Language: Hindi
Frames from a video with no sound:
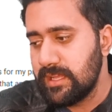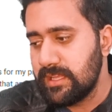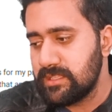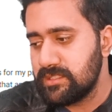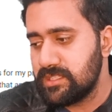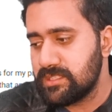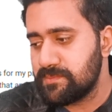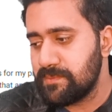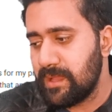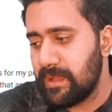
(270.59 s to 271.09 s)

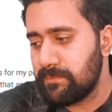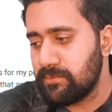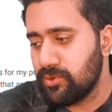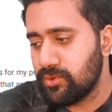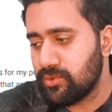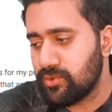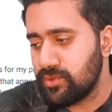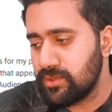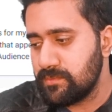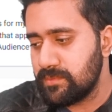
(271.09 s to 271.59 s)
जिस पे आप
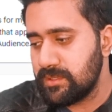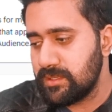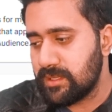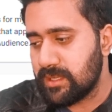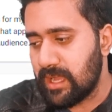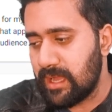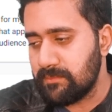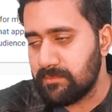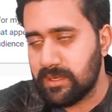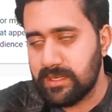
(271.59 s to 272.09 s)
लोग कोई भी
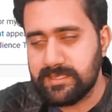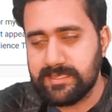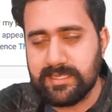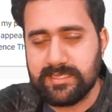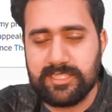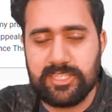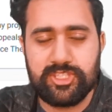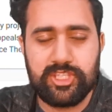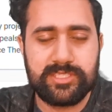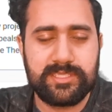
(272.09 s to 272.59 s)
काम कर
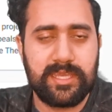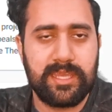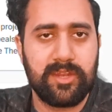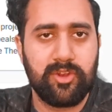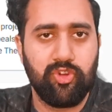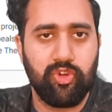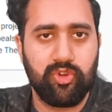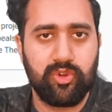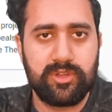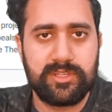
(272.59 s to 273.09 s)
सकते हैं जैसे कि लोगो